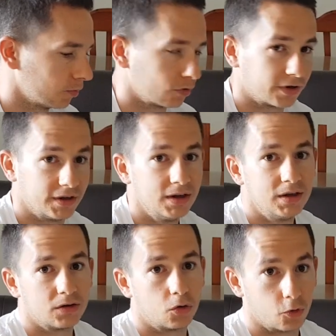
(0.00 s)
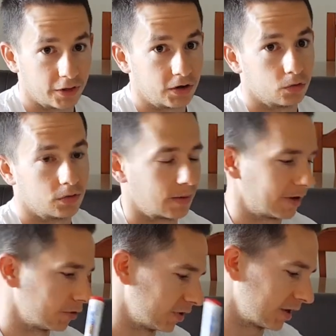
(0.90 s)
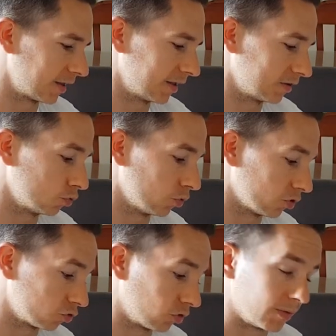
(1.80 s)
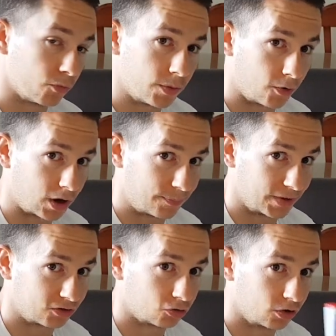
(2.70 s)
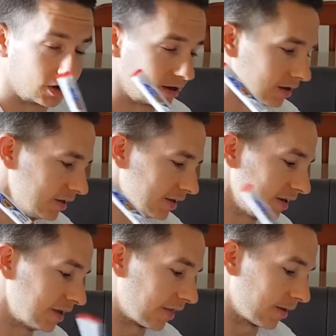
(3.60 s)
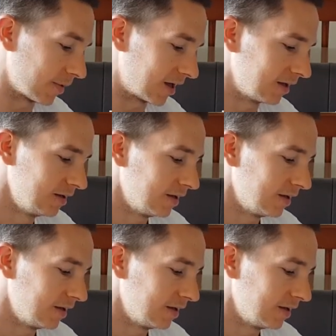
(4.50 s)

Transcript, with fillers: porque como digo, la mayoría de estudios son en muy pocas personas y además